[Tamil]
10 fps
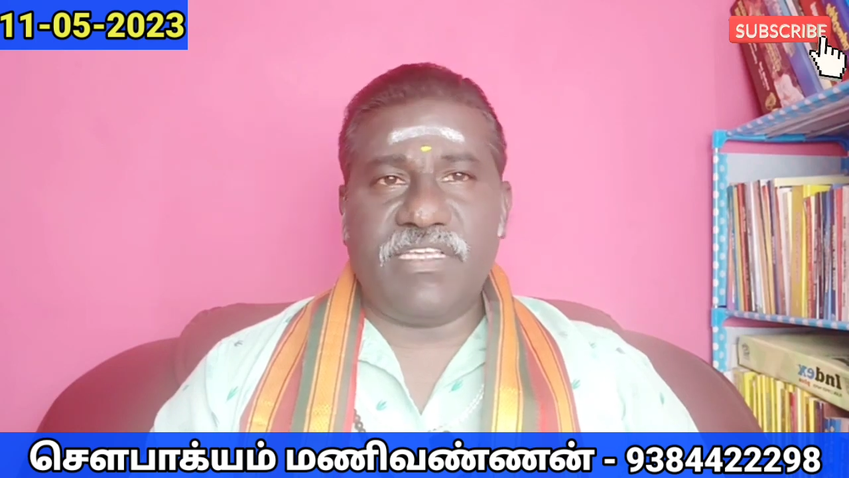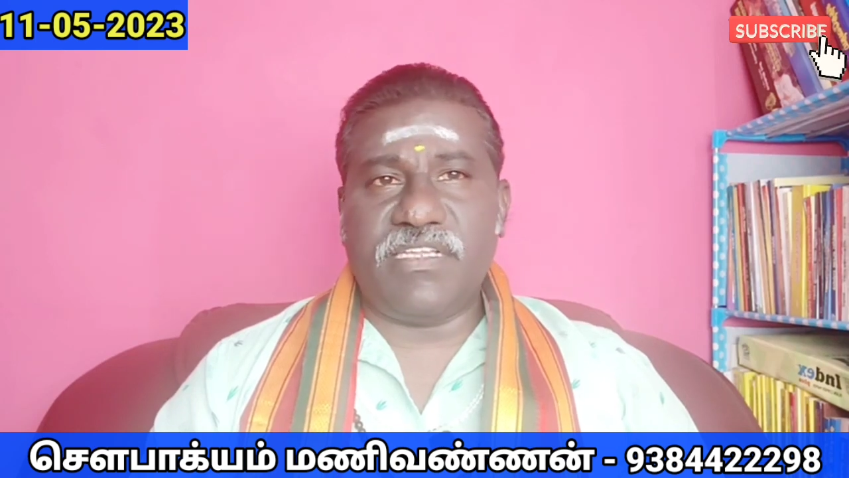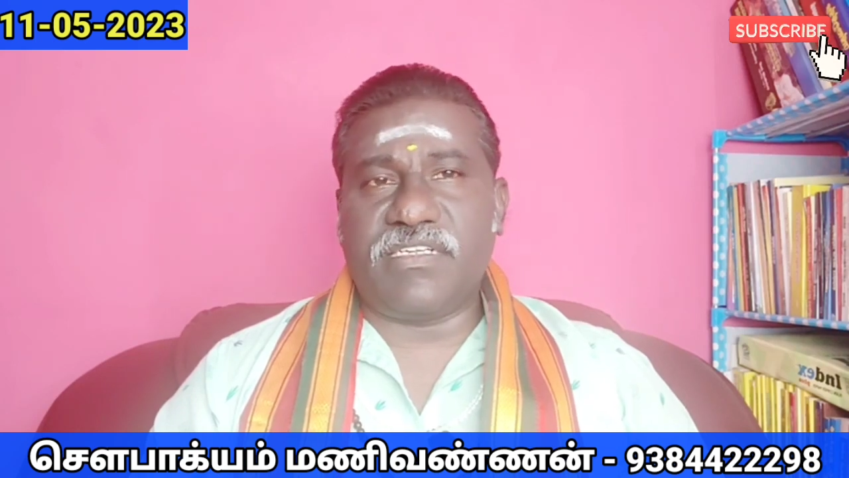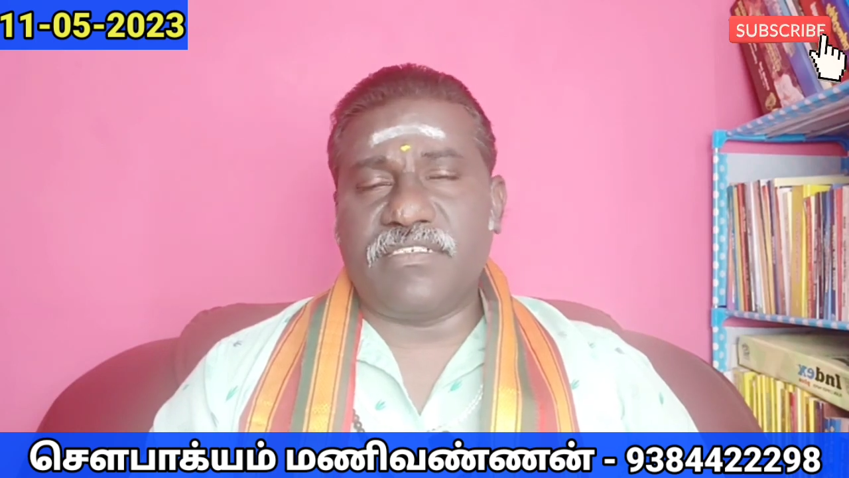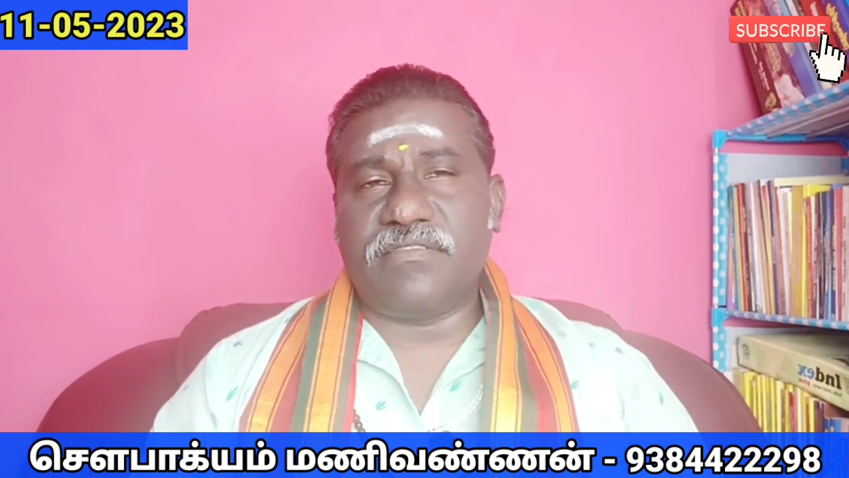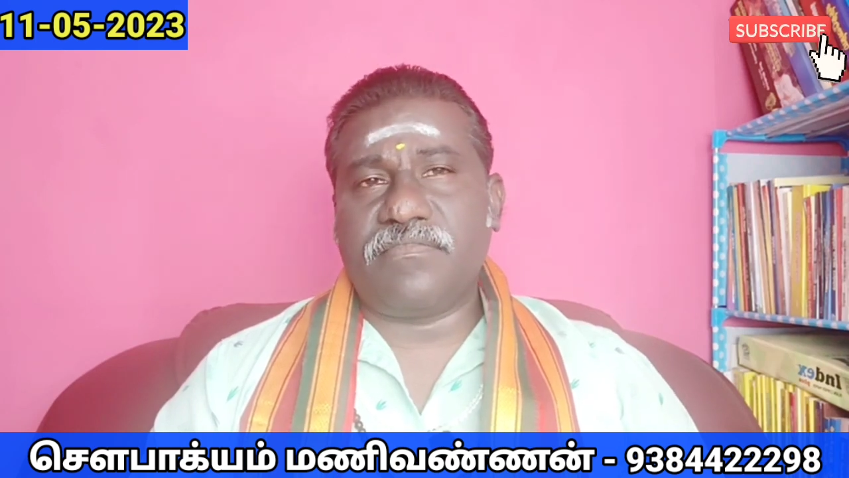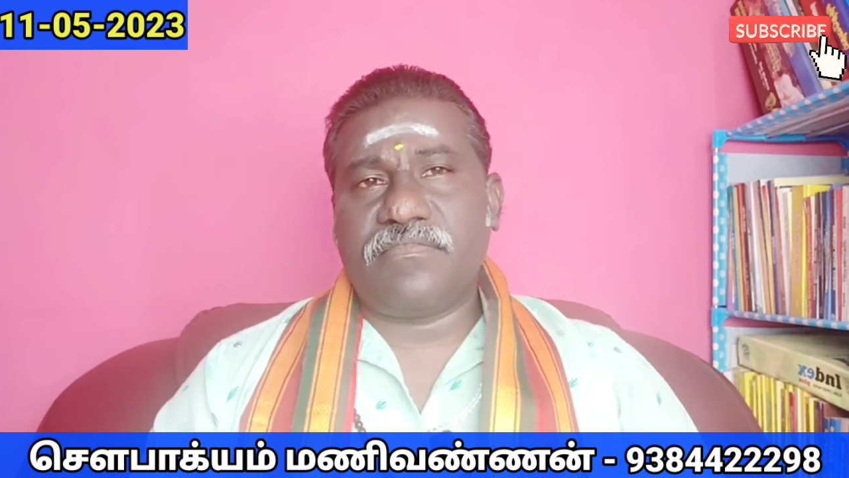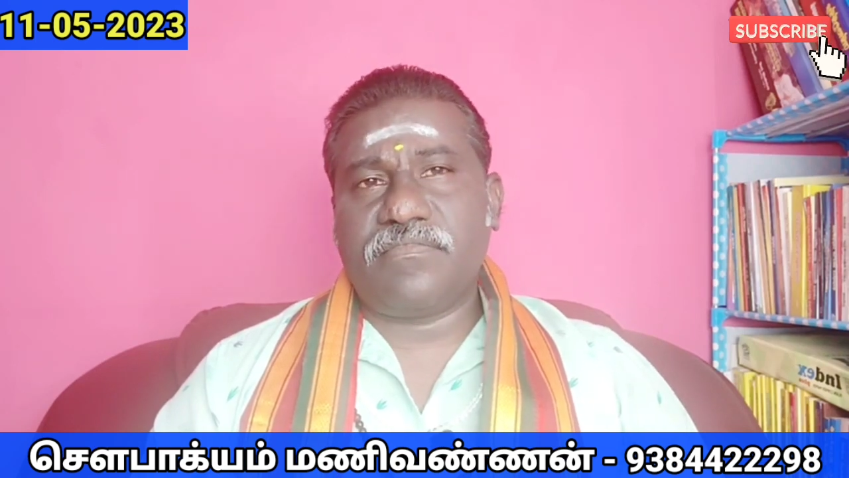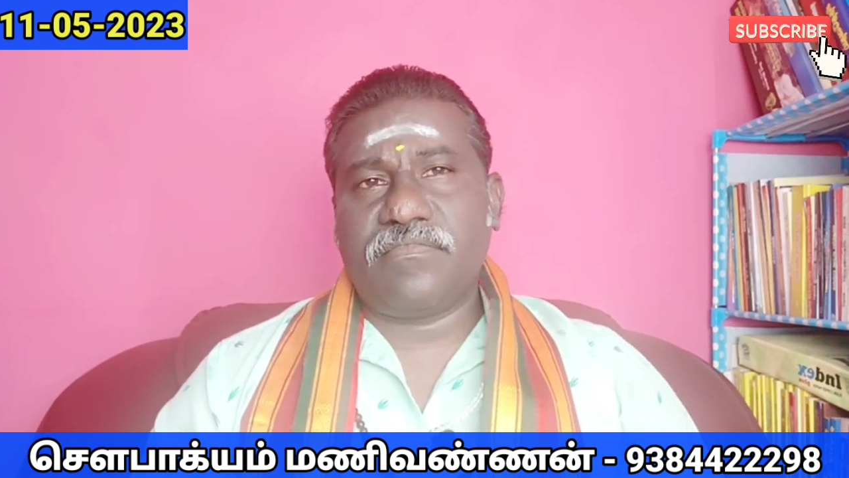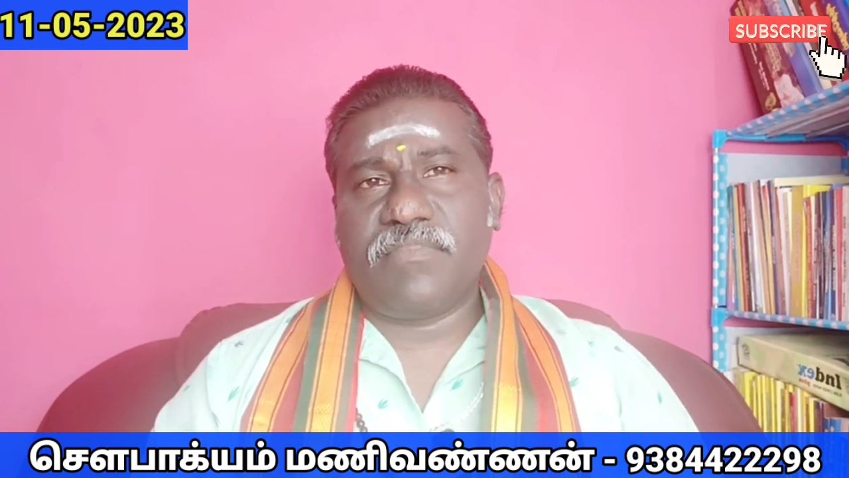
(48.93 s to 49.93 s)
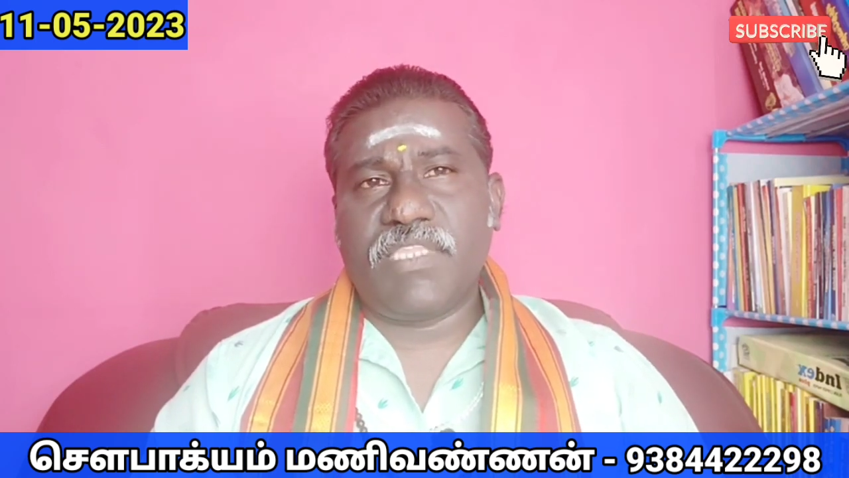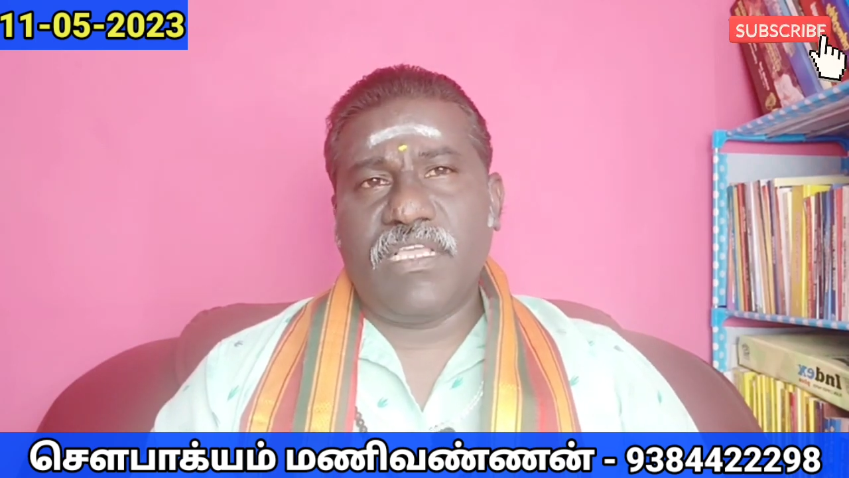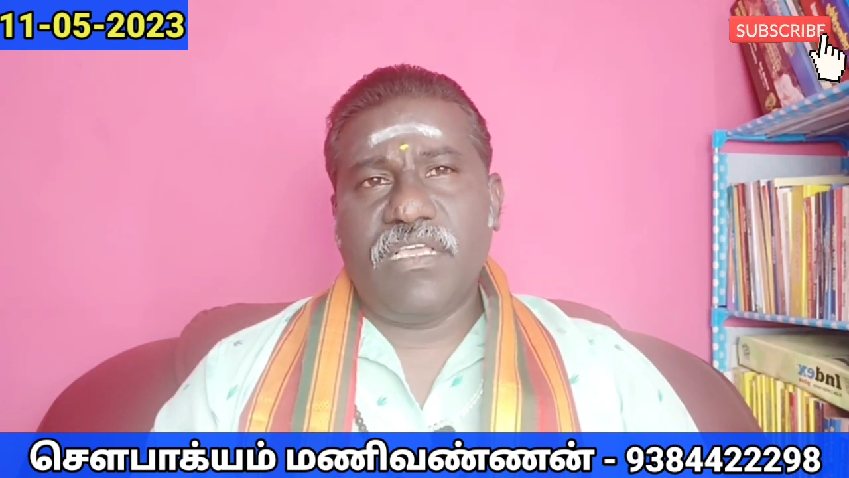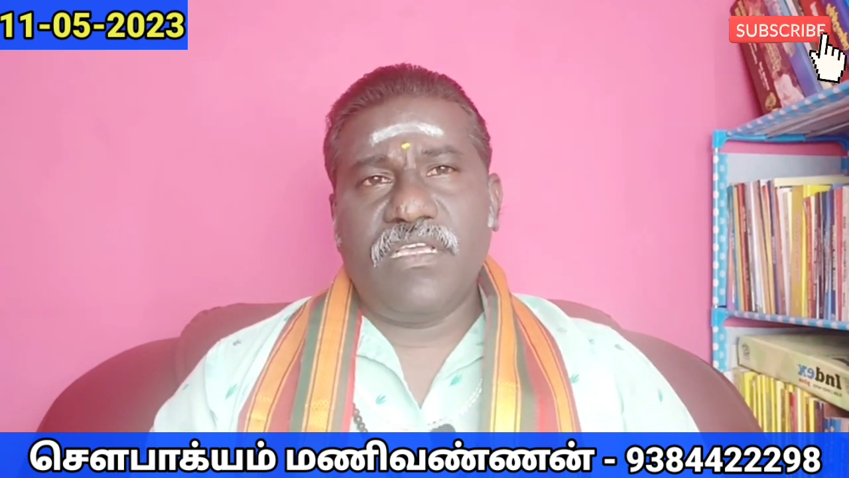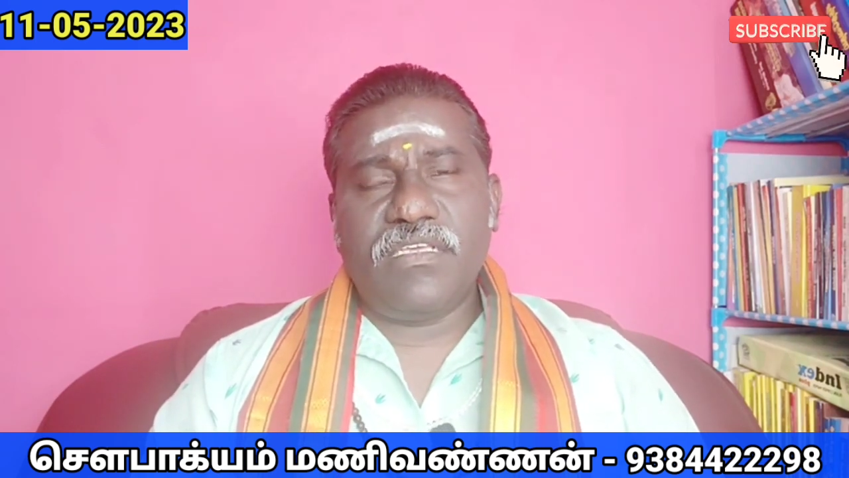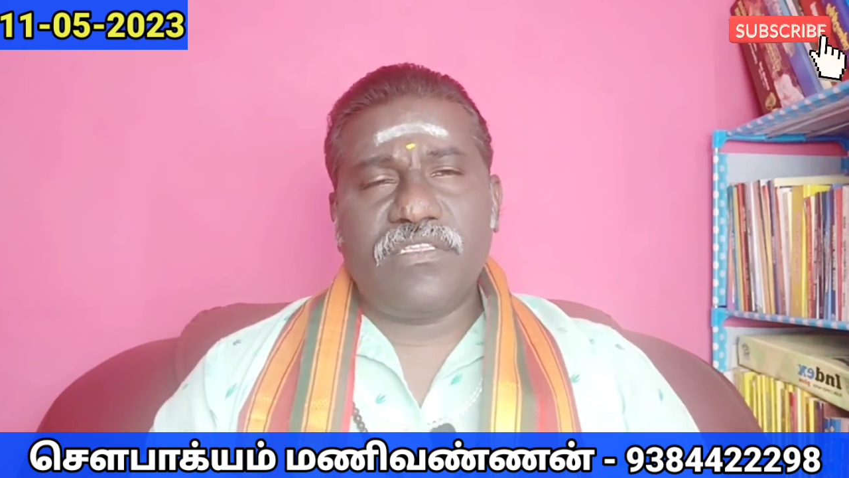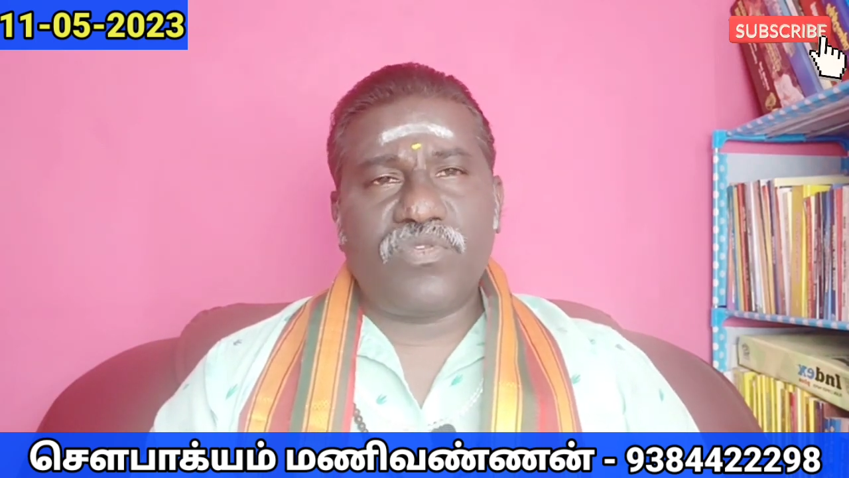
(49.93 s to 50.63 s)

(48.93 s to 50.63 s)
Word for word: இருக்குது